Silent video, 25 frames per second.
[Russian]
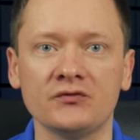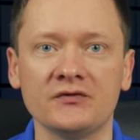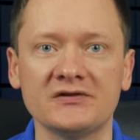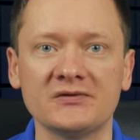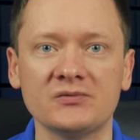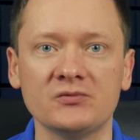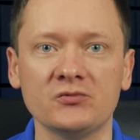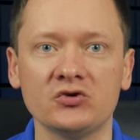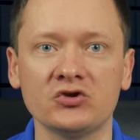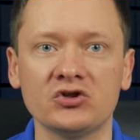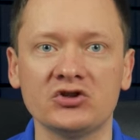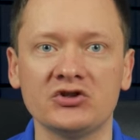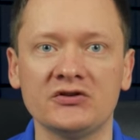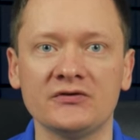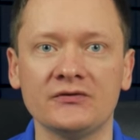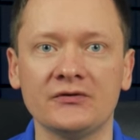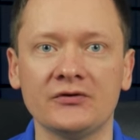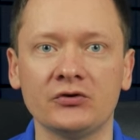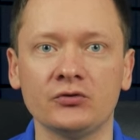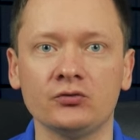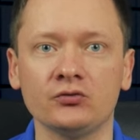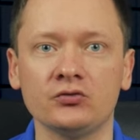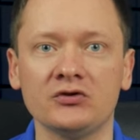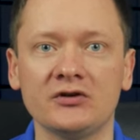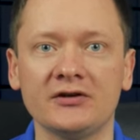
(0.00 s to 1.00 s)
вы сможете
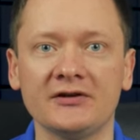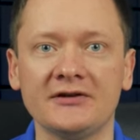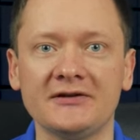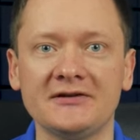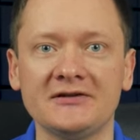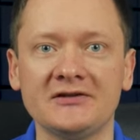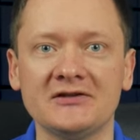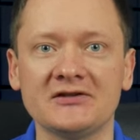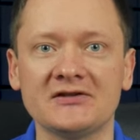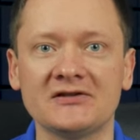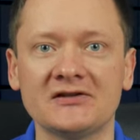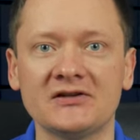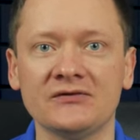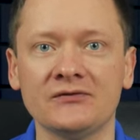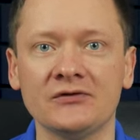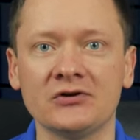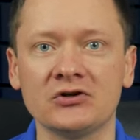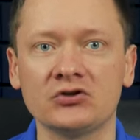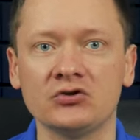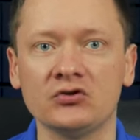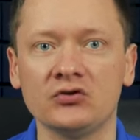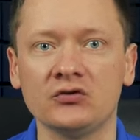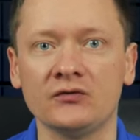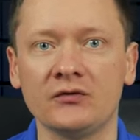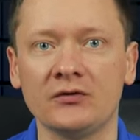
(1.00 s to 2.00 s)
вернуть критически
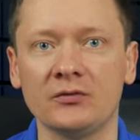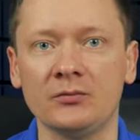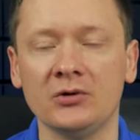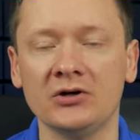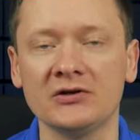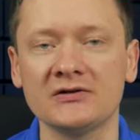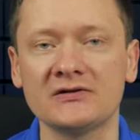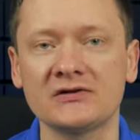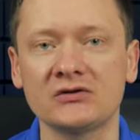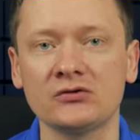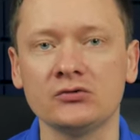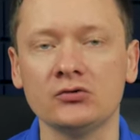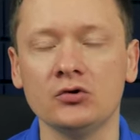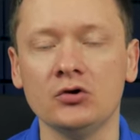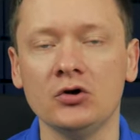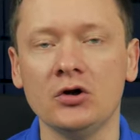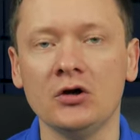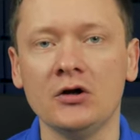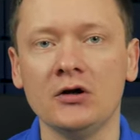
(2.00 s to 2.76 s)
важную информацию,